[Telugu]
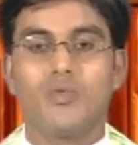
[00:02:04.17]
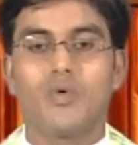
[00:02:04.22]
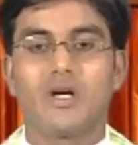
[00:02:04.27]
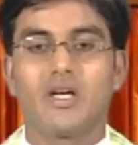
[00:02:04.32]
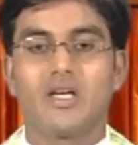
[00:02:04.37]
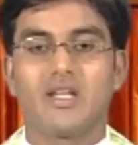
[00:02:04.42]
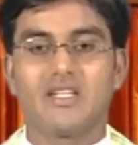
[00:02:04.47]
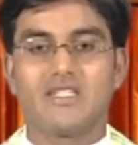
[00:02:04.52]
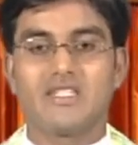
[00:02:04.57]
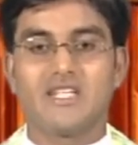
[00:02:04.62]

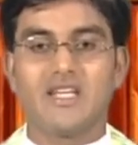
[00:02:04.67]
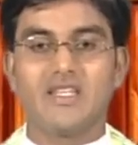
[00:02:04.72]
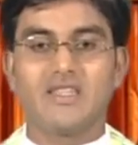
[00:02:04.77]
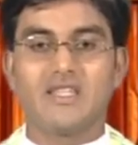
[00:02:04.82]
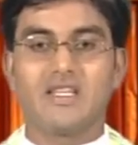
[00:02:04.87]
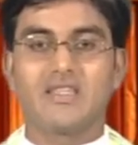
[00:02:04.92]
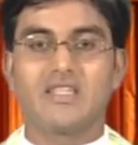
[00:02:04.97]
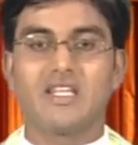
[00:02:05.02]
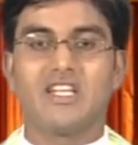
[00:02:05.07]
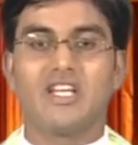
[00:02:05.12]
ఒక
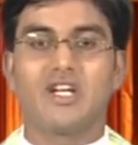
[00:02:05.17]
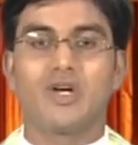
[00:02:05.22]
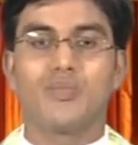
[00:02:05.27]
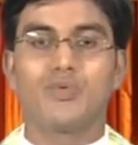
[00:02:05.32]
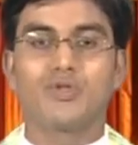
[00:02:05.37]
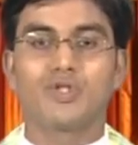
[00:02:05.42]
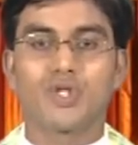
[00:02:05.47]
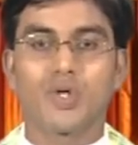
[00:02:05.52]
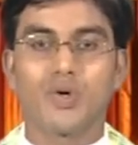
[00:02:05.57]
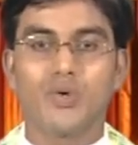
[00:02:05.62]
రచయిత తన యొక్క
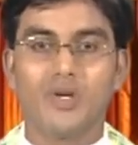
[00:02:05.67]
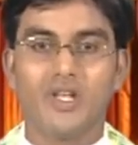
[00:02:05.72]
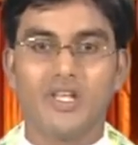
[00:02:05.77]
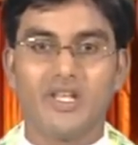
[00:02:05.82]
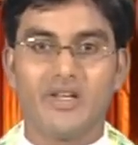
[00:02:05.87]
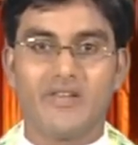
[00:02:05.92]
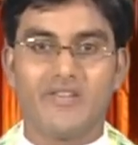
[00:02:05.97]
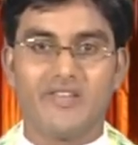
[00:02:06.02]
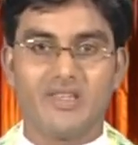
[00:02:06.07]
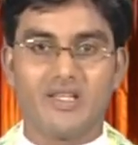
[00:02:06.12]
పుస్తకంలో
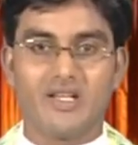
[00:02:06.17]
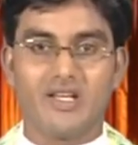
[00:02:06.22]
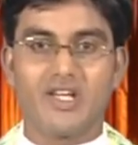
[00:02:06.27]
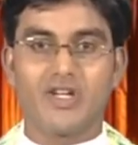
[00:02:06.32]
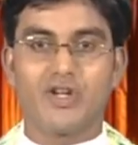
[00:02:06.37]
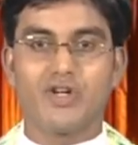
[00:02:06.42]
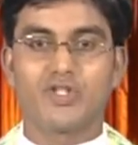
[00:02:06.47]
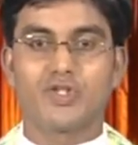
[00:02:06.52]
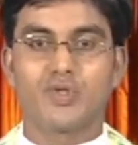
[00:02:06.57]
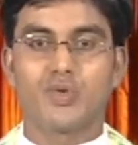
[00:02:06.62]
ఈ విధంగా
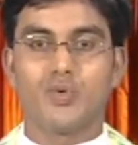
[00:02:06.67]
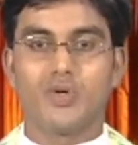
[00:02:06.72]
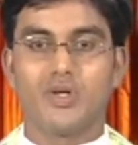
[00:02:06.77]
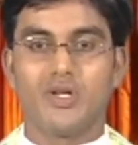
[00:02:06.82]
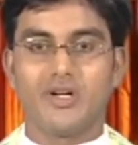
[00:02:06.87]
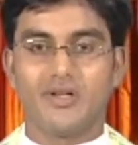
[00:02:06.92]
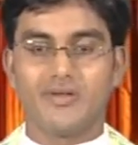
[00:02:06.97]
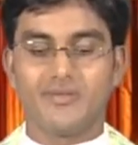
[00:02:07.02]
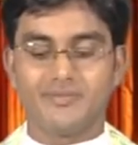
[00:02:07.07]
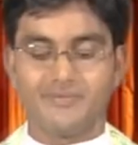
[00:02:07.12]
రాస్తూ
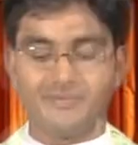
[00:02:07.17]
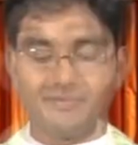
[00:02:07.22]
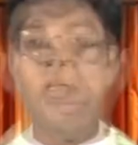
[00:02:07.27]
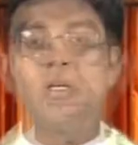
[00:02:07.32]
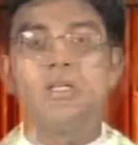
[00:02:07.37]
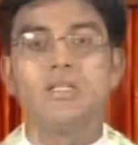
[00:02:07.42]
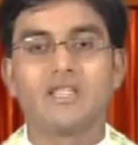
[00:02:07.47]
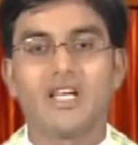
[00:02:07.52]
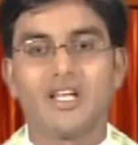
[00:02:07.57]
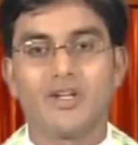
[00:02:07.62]
ఉన్నాడు
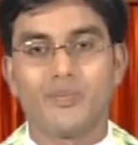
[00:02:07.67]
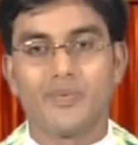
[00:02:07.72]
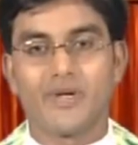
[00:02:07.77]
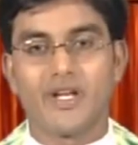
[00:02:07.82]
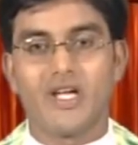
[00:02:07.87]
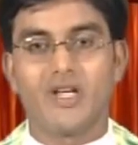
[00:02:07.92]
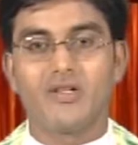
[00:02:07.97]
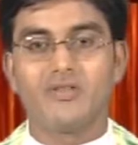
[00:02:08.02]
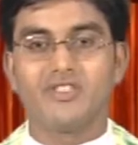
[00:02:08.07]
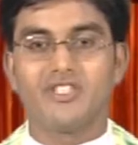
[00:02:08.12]
తాను
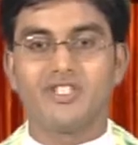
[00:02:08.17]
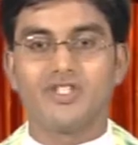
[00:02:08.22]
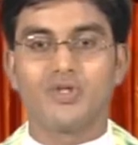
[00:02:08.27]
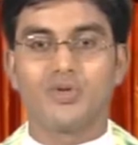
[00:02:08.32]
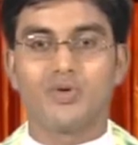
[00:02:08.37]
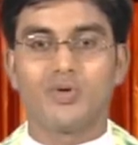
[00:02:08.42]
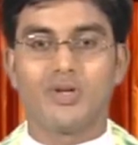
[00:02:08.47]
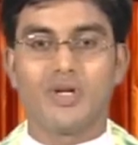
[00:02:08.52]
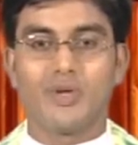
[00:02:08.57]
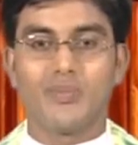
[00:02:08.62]
ప్రయాణం
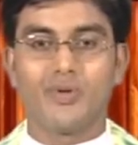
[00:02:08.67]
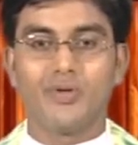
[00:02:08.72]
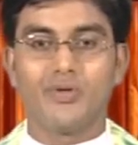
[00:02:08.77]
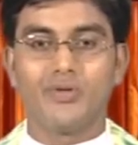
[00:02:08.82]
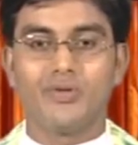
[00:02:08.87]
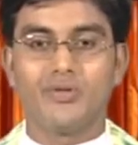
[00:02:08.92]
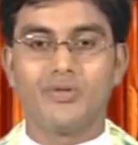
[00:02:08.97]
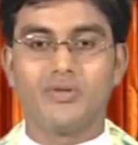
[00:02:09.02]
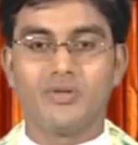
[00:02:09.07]
చేస్తూ ఉన్నప్పుడు